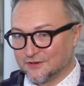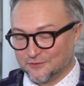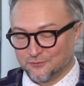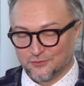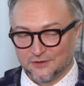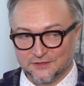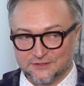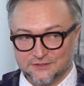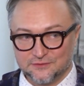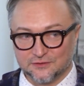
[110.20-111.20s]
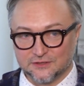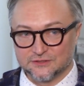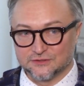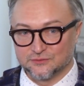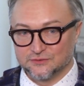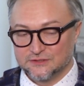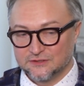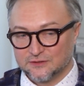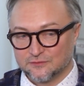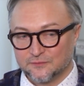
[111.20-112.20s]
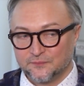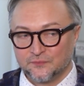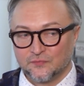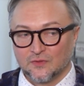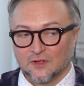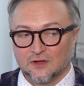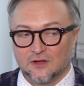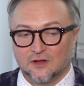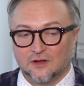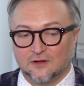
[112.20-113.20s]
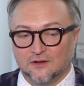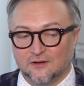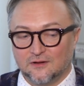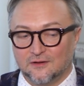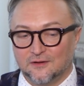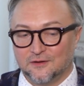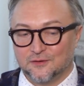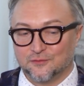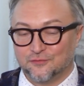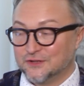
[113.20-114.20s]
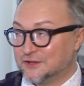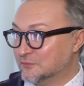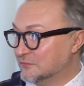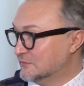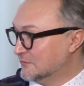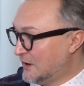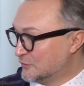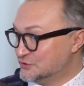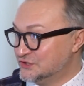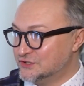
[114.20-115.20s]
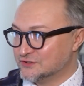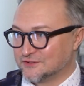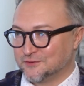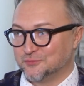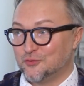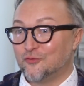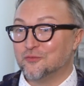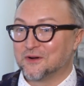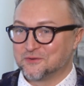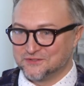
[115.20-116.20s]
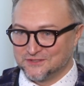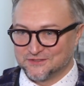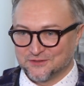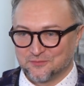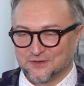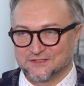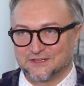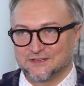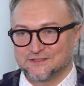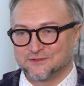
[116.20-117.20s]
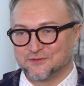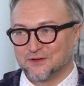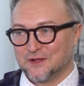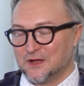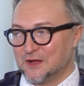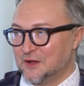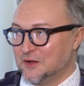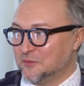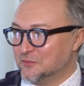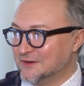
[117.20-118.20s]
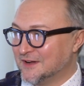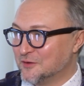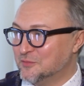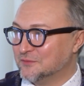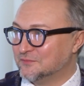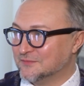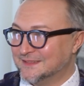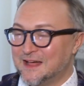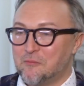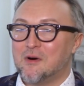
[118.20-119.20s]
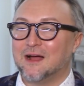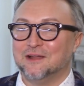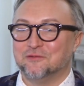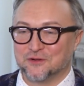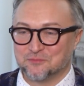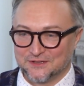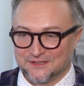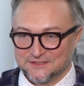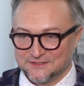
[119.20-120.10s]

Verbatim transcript: хорового коллектива, наших студентов, а, в этом акустическом, новом акустическом пространстве мы как бы намаливаем этот